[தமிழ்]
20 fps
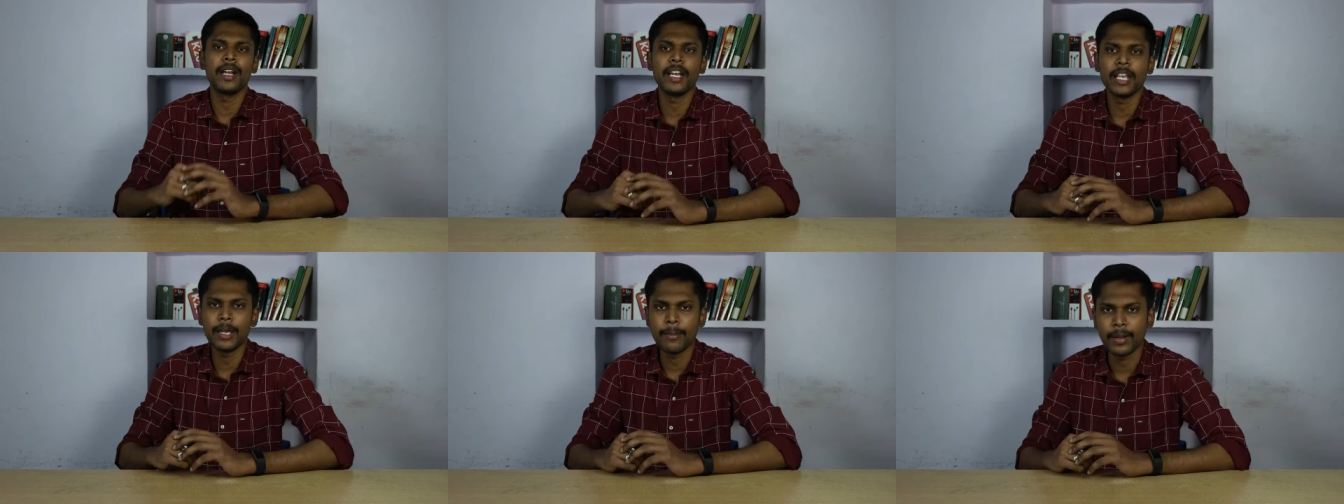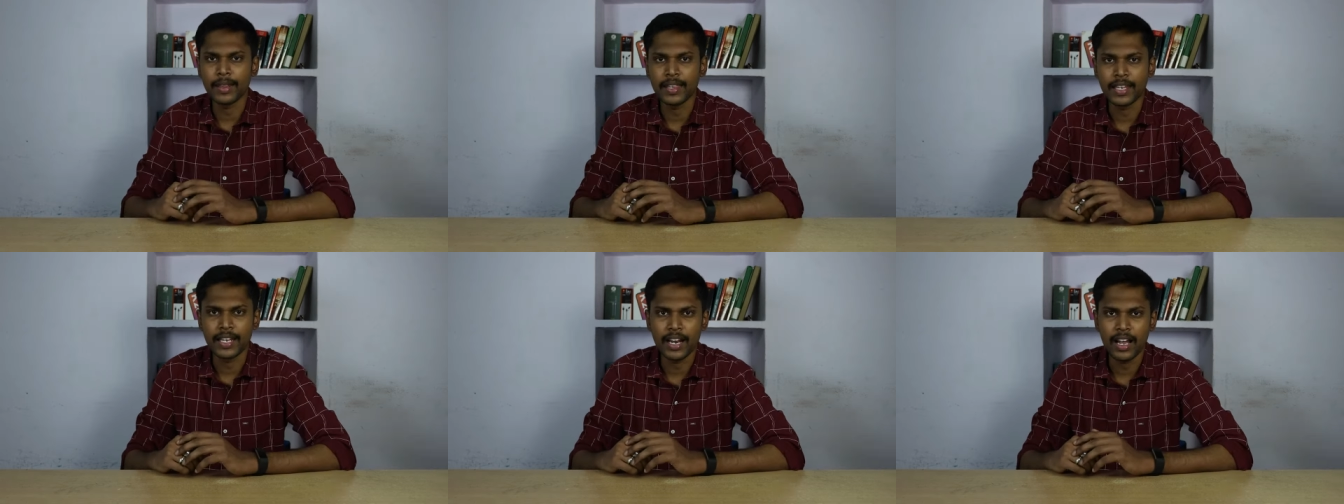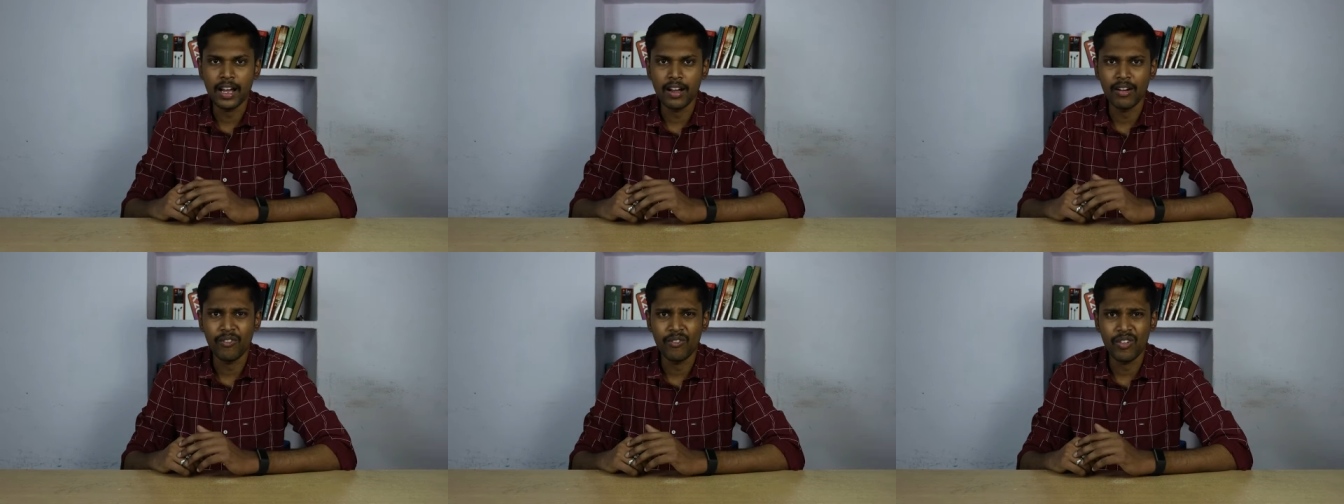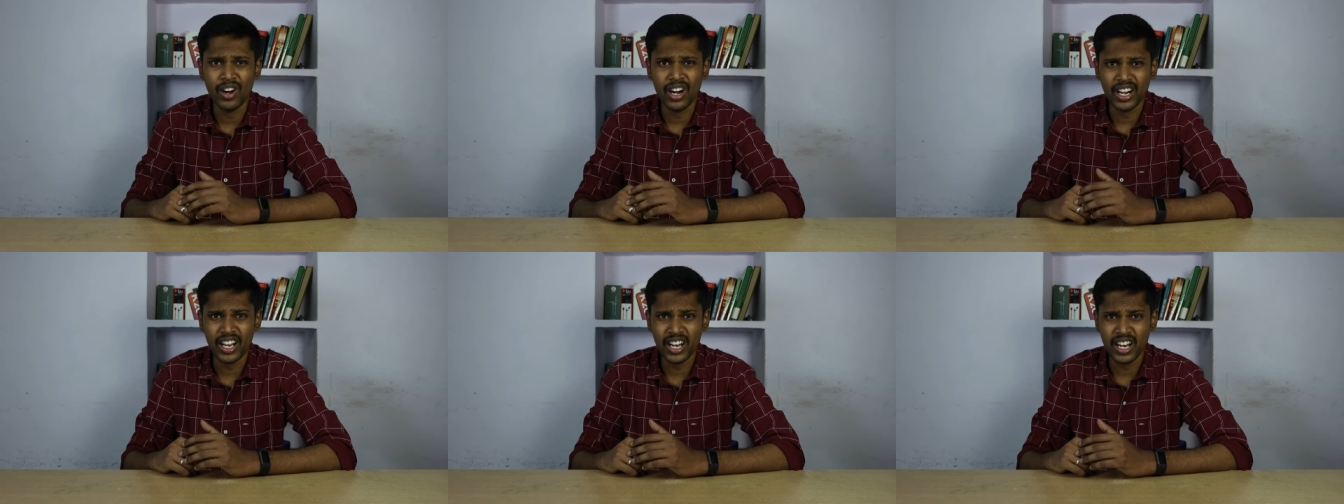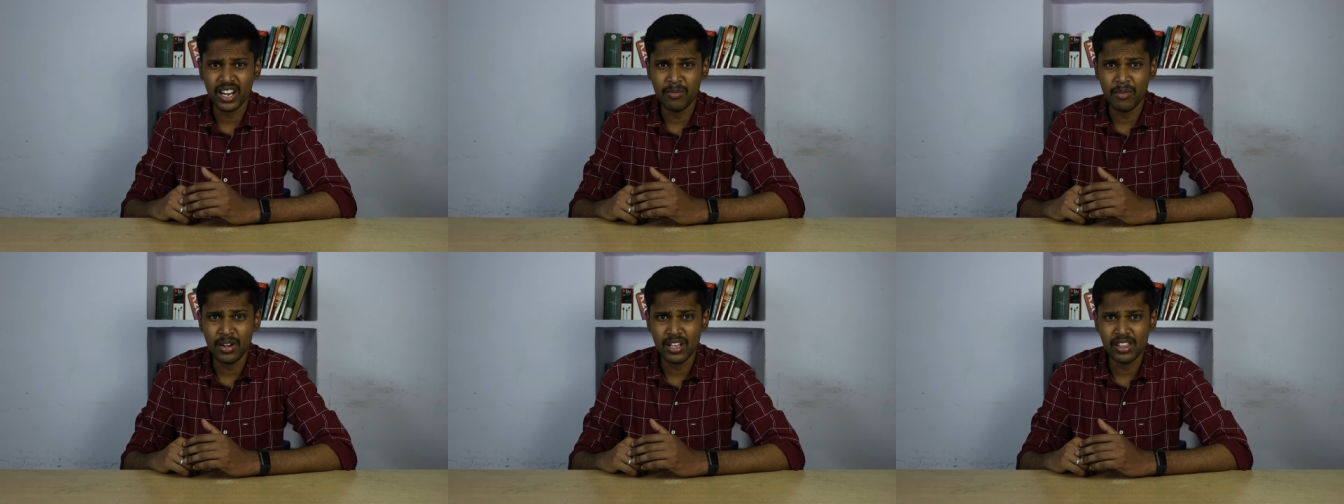என்ன அப்படின்னு நீங்கள் பார்த்தீங்கன்னா
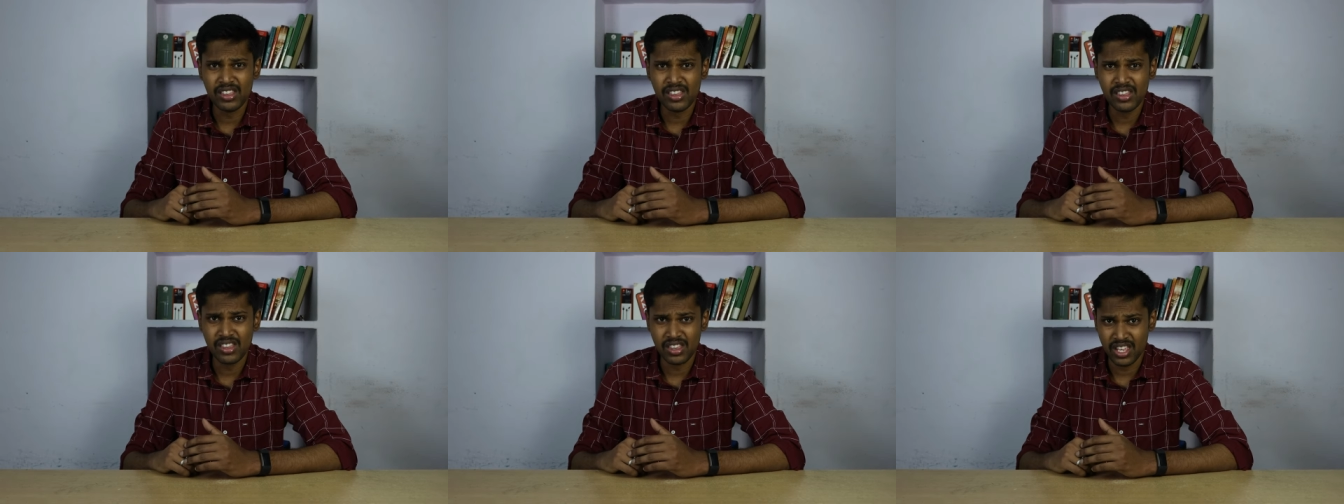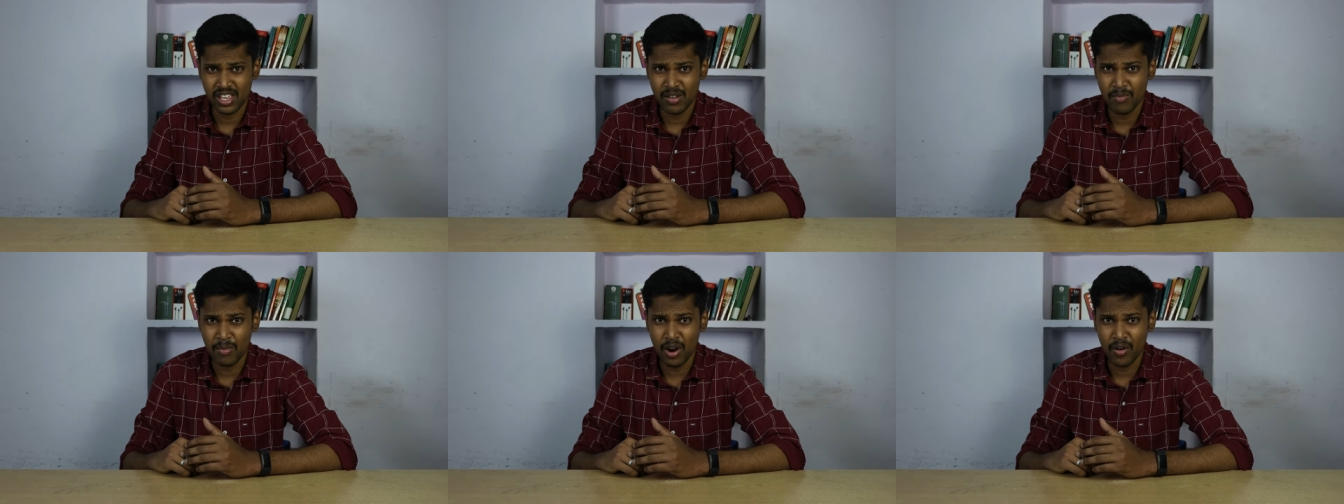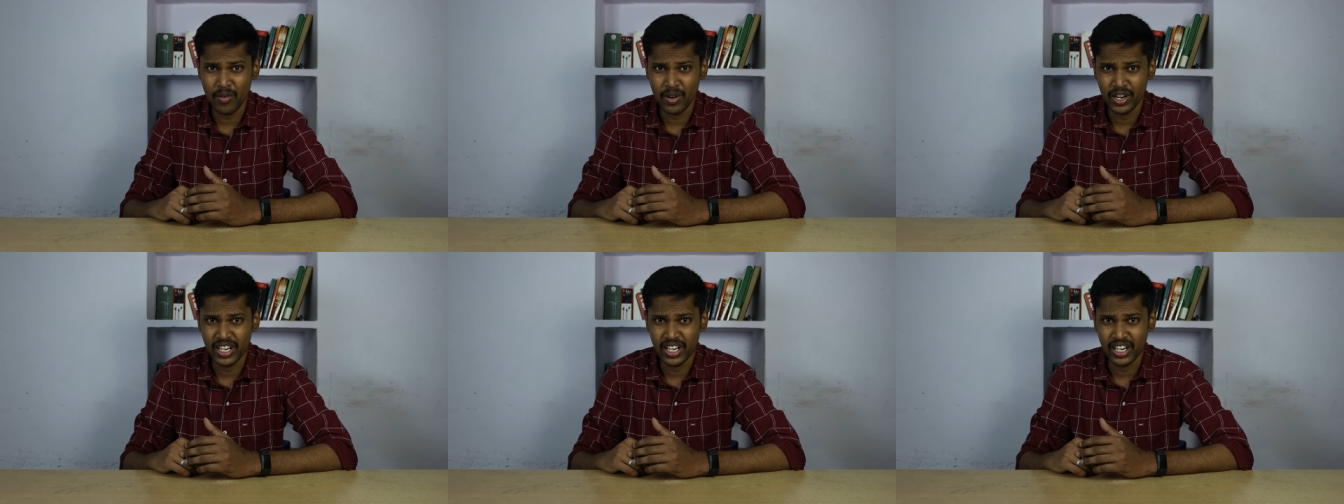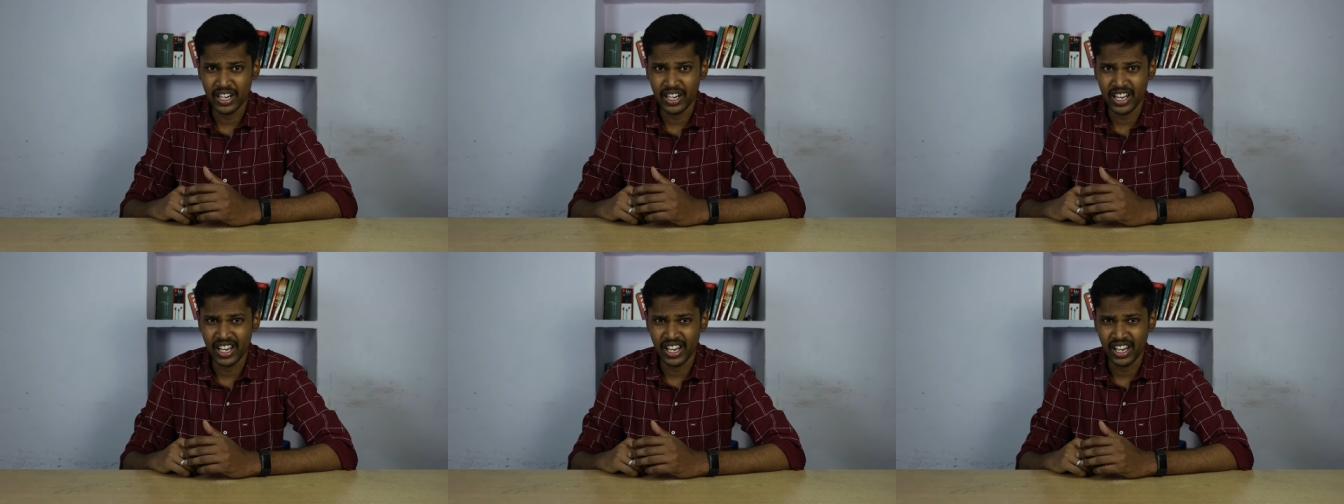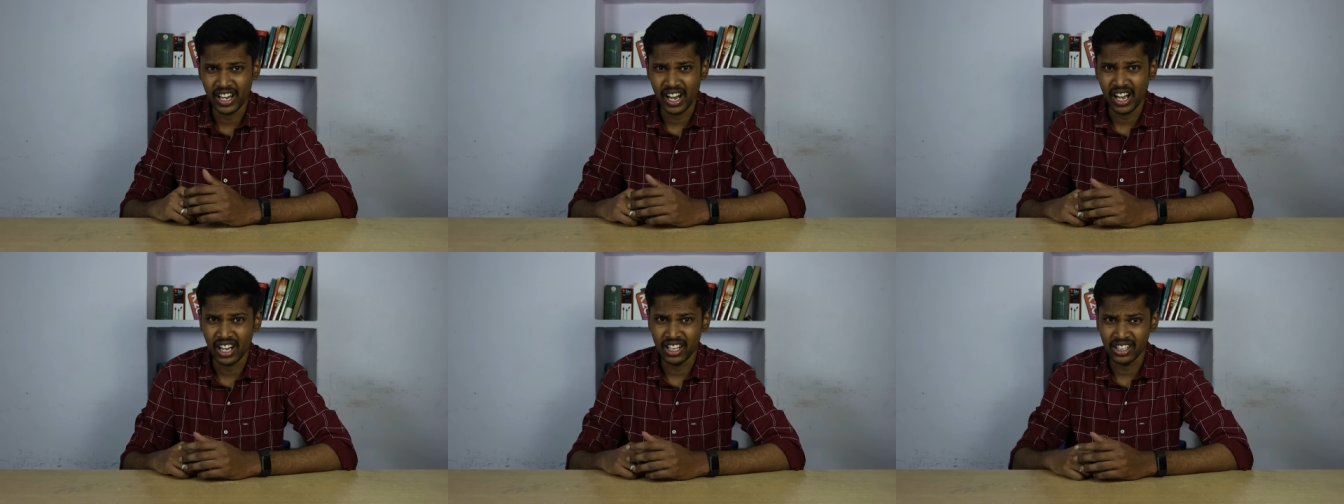வழக்கமாக தீபாவளினாலே